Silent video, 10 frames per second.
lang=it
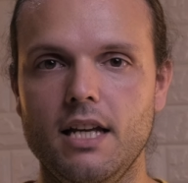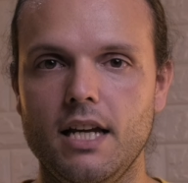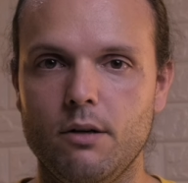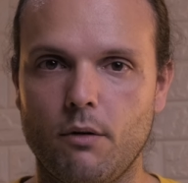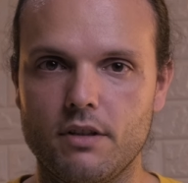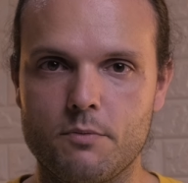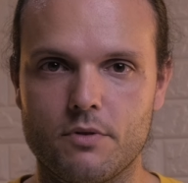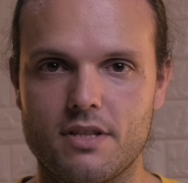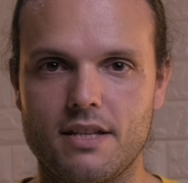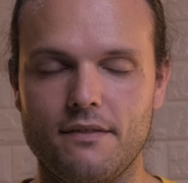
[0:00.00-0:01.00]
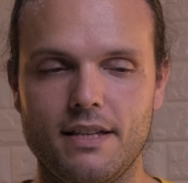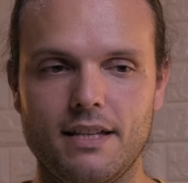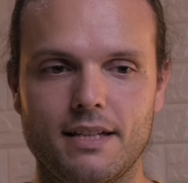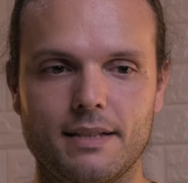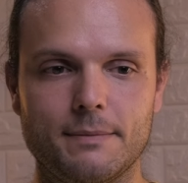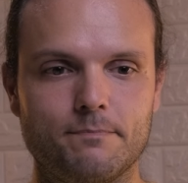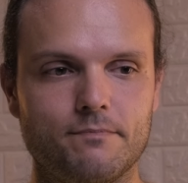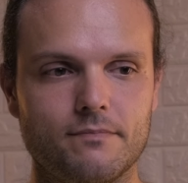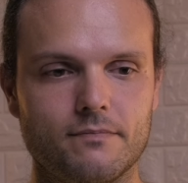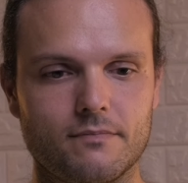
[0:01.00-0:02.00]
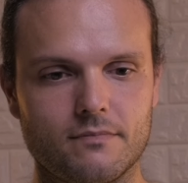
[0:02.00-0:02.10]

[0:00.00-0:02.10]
i nuovi dispositivi e mh, mm,